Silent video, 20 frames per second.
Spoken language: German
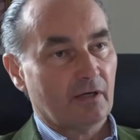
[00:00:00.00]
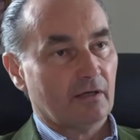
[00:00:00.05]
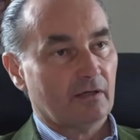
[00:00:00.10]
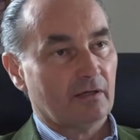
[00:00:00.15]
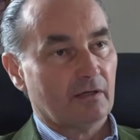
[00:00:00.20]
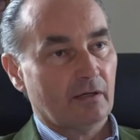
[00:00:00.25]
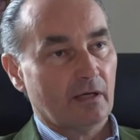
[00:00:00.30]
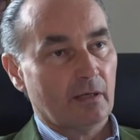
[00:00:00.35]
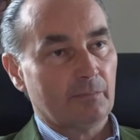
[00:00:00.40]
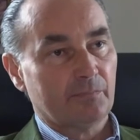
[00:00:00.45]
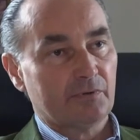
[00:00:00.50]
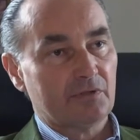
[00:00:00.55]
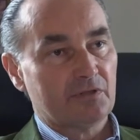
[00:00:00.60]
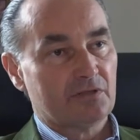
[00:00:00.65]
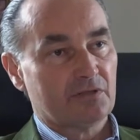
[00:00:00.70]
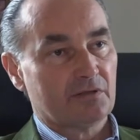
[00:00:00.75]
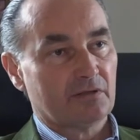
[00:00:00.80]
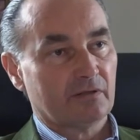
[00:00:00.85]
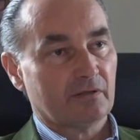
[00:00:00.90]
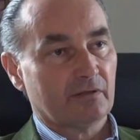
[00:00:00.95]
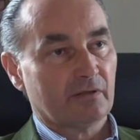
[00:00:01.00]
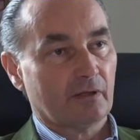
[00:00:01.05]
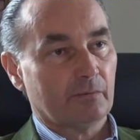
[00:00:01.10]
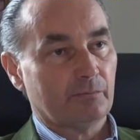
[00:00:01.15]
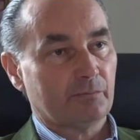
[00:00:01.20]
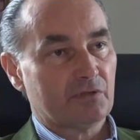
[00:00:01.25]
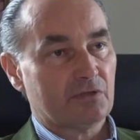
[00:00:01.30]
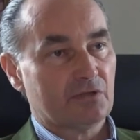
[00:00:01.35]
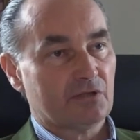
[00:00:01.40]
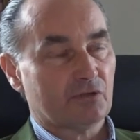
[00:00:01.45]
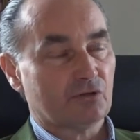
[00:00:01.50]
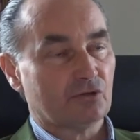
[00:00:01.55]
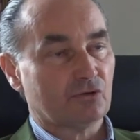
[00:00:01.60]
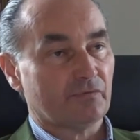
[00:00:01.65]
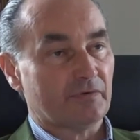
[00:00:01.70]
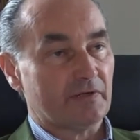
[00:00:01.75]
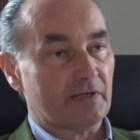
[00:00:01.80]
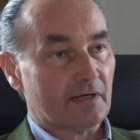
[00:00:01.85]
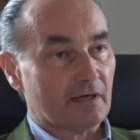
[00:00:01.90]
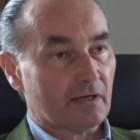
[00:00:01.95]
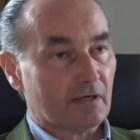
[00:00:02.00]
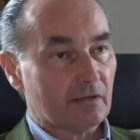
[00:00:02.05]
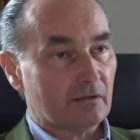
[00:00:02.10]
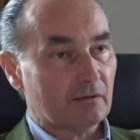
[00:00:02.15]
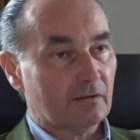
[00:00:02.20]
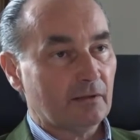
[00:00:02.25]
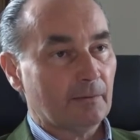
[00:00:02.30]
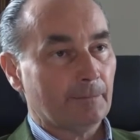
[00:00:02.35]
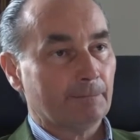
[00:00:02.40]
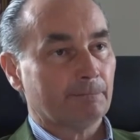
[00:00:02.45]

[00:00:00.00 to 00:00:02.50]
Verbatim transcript: ein, bisschen, ein bisschen schwerer.